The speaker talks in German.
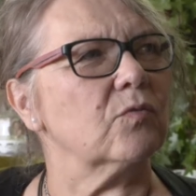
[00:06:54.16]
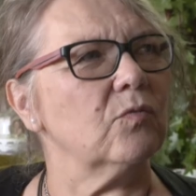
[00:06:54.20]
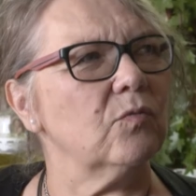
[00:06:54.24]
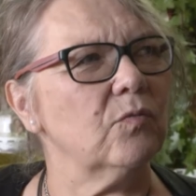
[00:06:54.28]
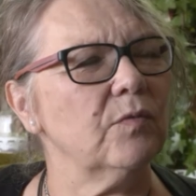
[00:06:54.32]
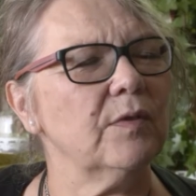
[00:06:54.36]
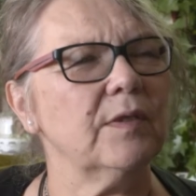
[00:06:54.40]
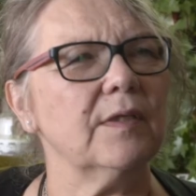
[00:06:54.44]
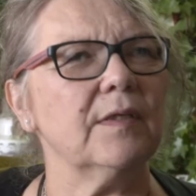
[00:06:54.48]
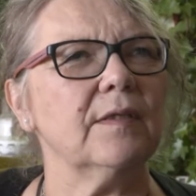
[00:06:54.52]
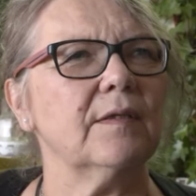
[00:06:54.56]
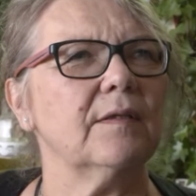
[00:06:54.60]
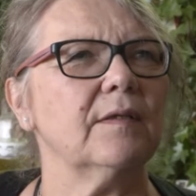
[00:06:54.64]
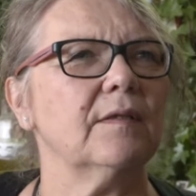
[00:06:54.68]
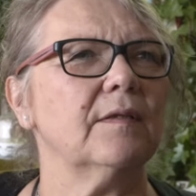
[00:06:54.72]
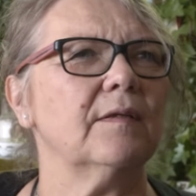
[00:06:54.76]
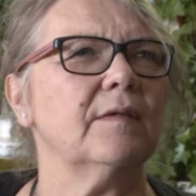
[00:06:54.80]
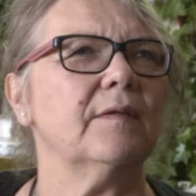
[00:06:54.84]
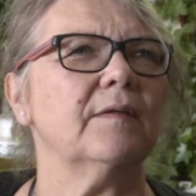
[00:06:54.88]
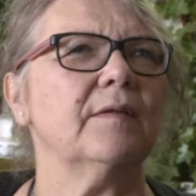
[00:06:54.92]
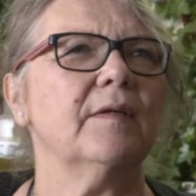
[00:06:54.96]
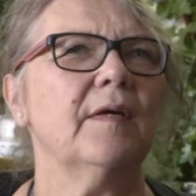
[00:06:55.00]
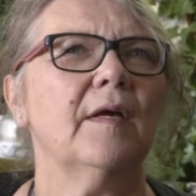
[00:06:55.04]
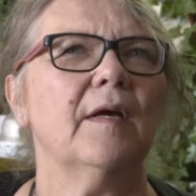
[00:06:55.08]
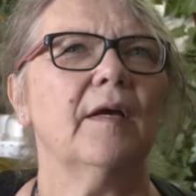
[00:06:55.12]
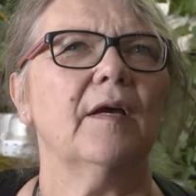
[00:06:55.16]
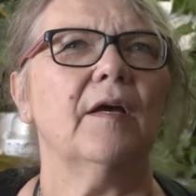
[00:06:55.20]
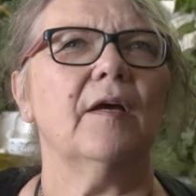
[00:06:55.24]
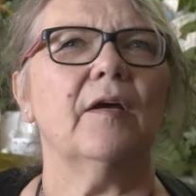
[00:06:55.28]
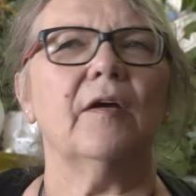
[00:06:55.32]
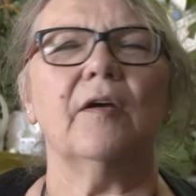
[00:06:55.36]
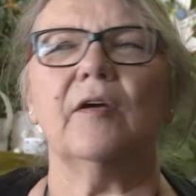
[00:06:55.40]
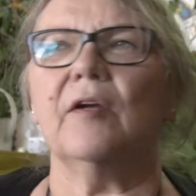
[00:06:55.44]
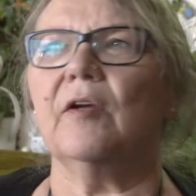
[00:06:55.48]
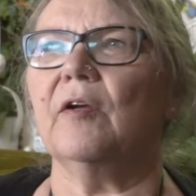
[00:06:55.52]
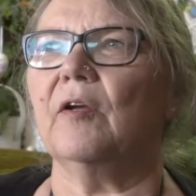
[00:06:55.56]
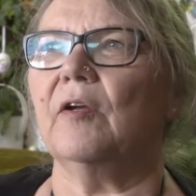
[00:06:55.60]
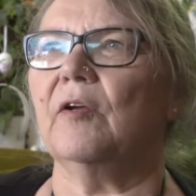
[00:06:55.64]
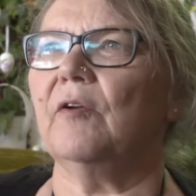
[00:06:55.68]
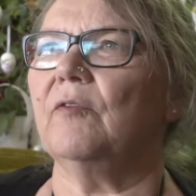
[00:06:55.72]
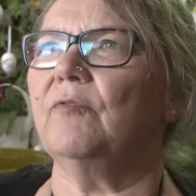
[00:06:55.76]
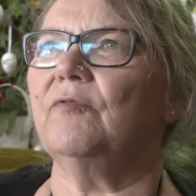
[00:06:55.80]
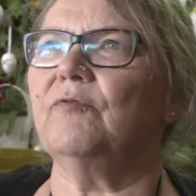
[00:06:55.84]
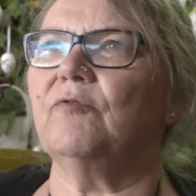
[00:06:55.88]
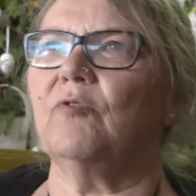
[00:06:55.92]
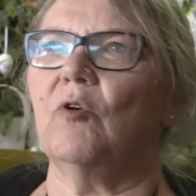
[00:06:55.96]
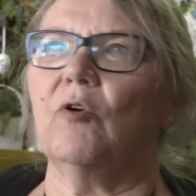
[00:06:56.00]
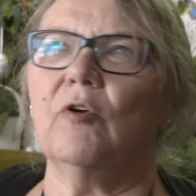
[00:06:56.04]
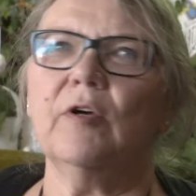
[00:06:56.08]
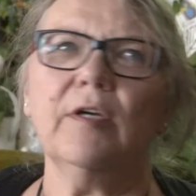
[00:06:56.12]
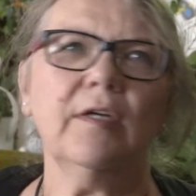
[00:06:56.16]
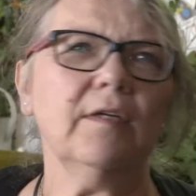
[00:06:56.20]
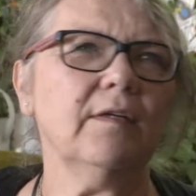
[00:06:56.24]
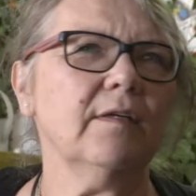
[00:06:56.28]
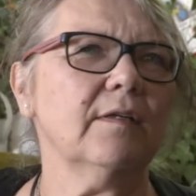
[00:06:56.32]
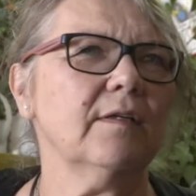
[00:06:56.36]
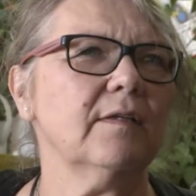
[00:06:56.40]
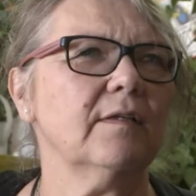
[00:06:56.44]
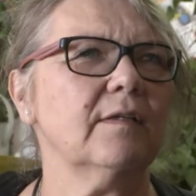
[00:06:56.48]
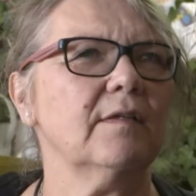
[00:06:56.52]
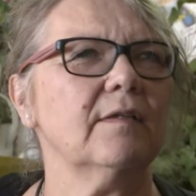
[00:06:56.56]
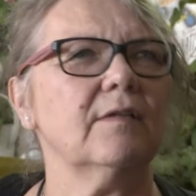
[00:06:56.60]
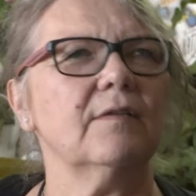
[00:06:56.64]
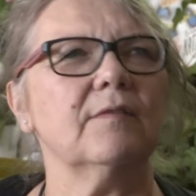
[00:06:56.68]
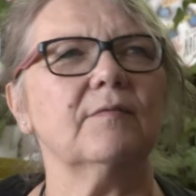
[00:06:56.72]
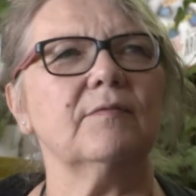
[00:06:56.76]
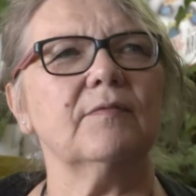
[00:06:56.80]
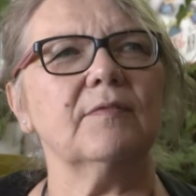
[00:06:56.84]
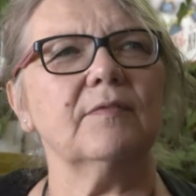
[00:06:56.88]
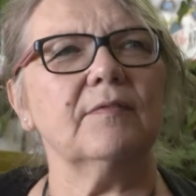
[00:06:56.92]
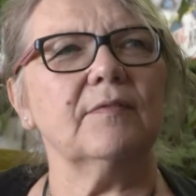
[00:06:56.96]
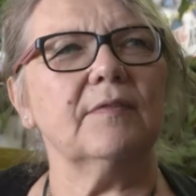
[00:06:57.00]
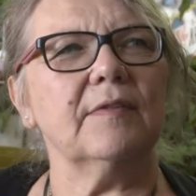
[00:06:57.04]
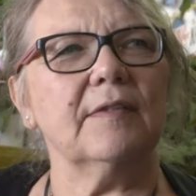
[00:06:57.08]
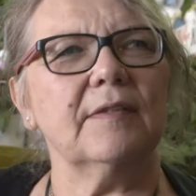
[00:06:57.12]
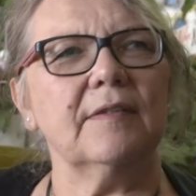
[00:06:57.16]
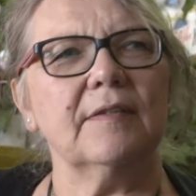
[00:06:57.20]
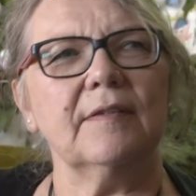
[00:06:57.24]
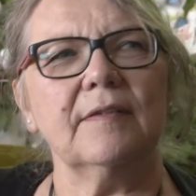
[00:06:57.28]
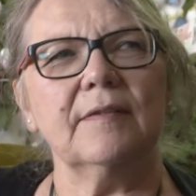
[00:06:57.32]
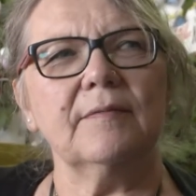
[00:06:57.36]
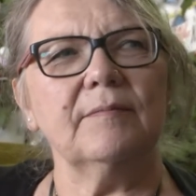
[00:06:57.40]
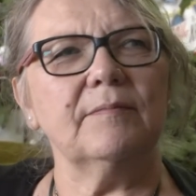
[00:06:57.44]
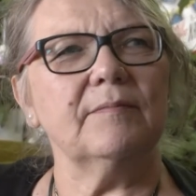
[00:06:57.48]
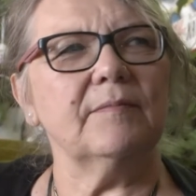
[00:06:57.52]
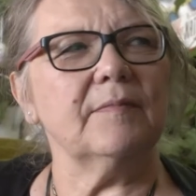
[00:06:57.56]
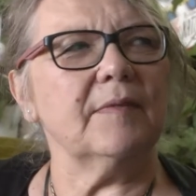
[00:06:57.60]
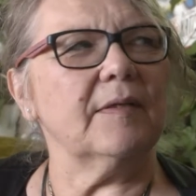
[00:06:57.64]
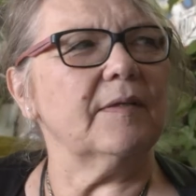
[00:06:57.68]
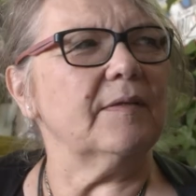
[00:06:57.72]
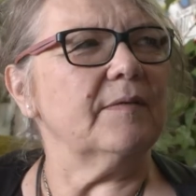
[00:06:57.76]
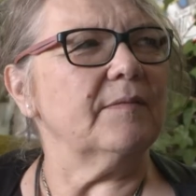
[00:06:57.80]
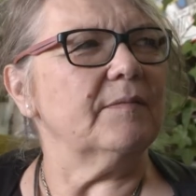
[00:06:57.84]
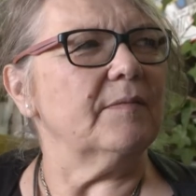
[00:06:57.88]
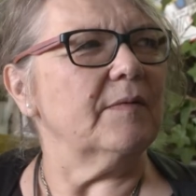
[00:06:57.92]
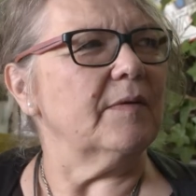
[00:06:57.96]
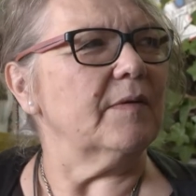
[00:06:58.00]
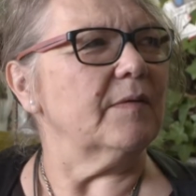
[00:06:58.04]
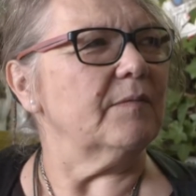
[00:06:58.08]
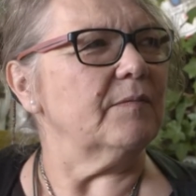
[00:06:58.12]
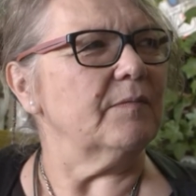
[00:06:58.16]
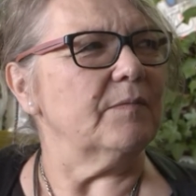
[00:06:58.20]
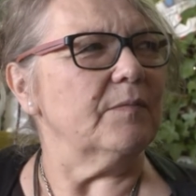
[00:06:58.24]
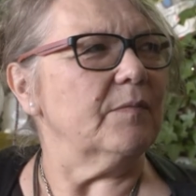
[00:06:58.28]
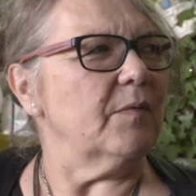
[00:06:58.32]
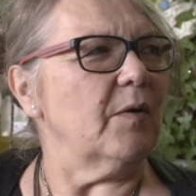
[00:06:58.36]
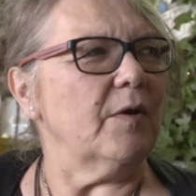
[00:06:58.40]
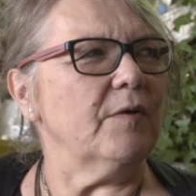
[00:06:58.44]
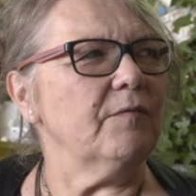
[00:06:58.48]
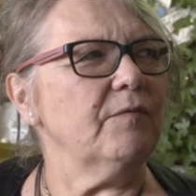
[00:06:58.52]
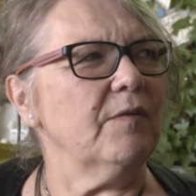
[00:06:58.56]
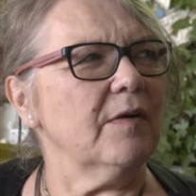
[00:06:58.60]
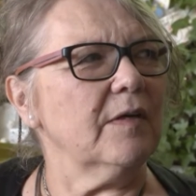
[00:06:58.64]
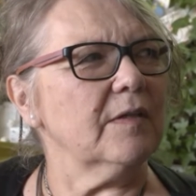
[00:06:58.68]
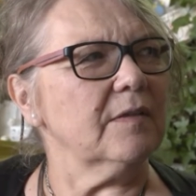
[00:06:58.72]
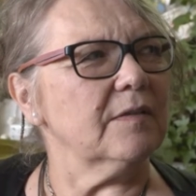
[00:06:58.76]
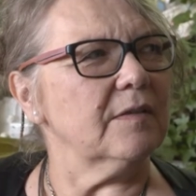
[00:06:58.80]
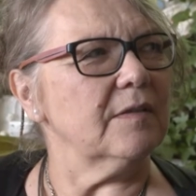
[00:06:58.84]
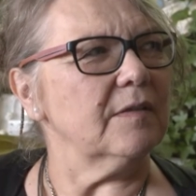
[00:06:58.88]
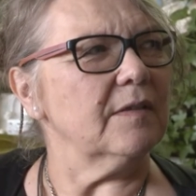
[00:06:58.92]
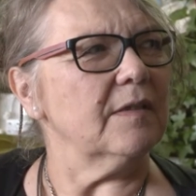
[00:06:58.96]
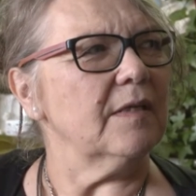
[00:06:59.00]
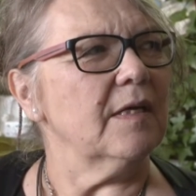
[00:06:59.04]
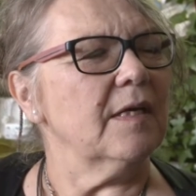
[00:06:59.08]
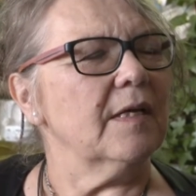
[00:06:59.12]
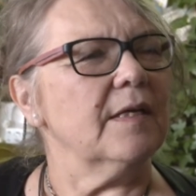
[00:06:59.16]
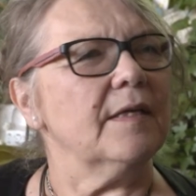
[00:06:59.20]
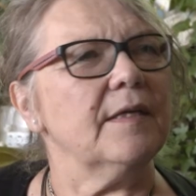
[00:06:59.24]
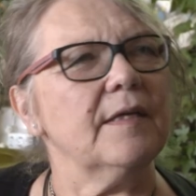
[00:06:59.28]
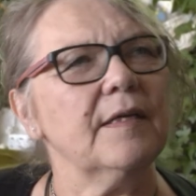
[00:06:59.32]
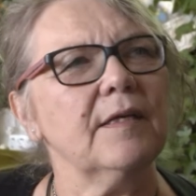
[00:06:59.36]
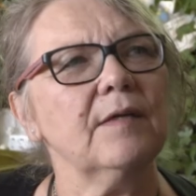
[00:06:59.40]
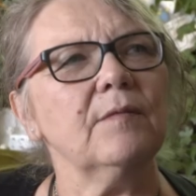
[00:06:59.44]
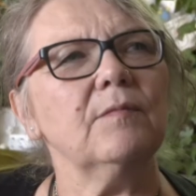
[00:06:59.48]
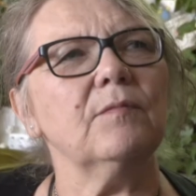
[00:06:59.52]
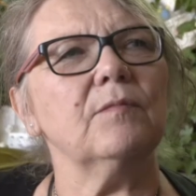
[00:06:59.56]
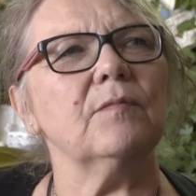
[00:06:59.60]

Ruhe, äh, äh, äh Freude, äh, ähm, ähm, einfach hier